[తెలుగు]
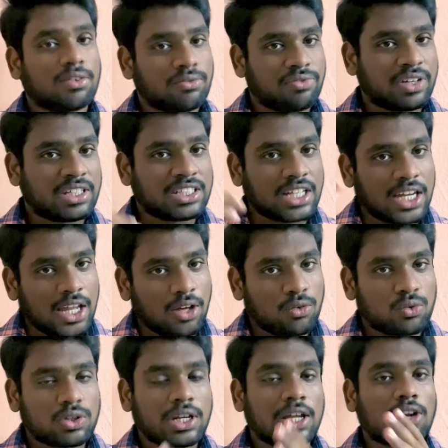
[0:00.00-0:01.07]
ఫ్రిక్షన్ ఎక్కువ
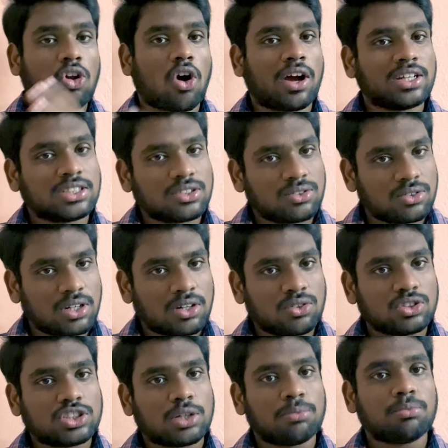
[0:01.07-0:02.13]
ఉంటే నాయిస్ కూడా
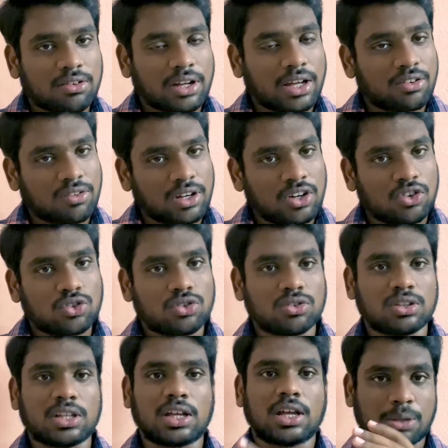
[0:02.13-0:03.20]
కొంచెం ఎక్కువనే
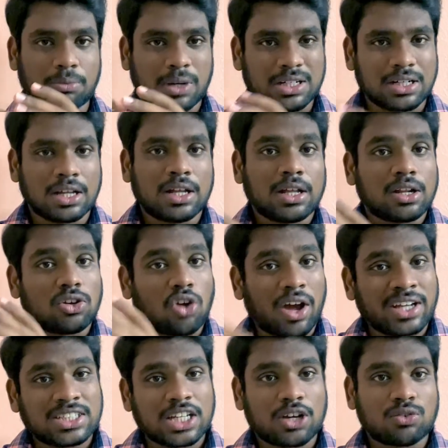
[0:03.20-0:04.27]
ఉంటుంది బట్
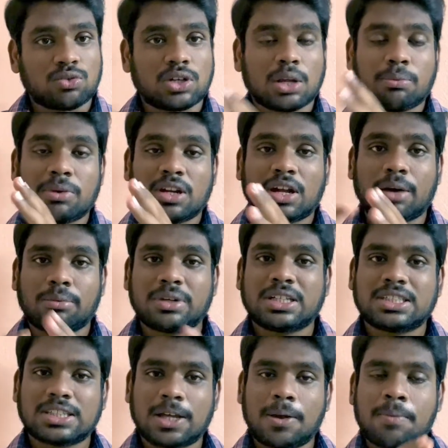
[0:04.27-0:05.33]
నాయిస్ ఎక్కువ ఉంటే మీరు
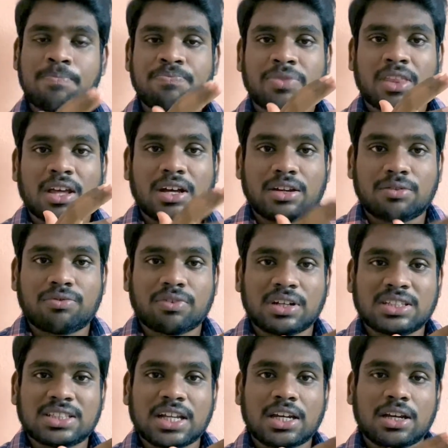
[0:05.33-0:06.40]
గమనిస్తే రిఫ్
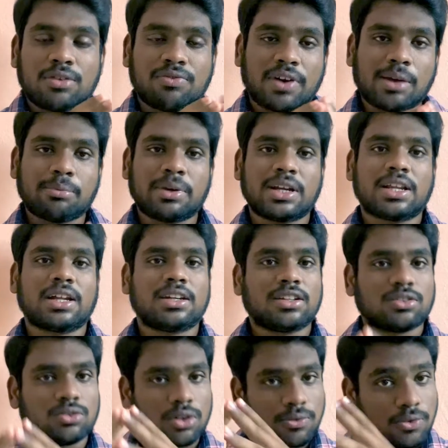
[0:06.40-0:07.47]
ఇంజన్ రిఫైన్మెంట్ అనేది
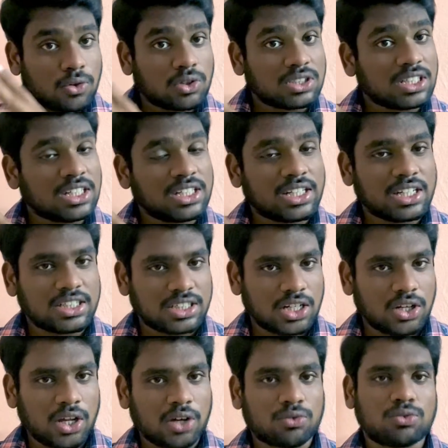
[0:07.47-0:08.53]
కూడా ఫోర్ సిలిండర్
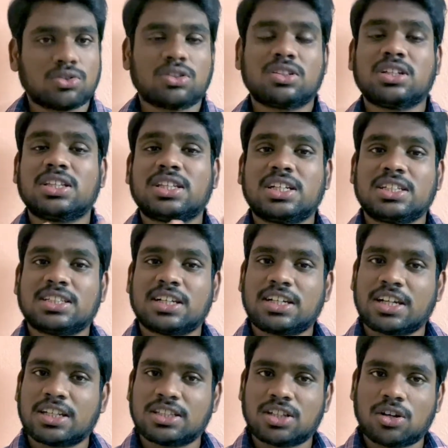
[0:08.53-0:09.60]
ఇంజన్లో ఎక్కువ ఉంటుంది త్రీ
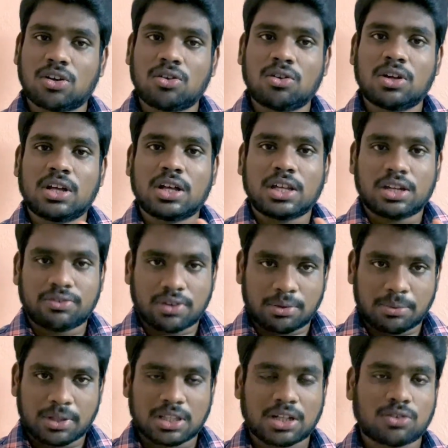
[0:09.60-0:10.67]
సిలిండర్ ఇంజన్లో
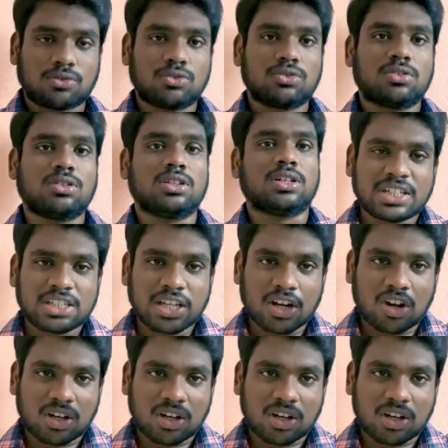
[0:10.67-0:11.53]
రిఫైన్మెంట్ తక్కువ ఉంటుంది ఫ్రిక్షనల్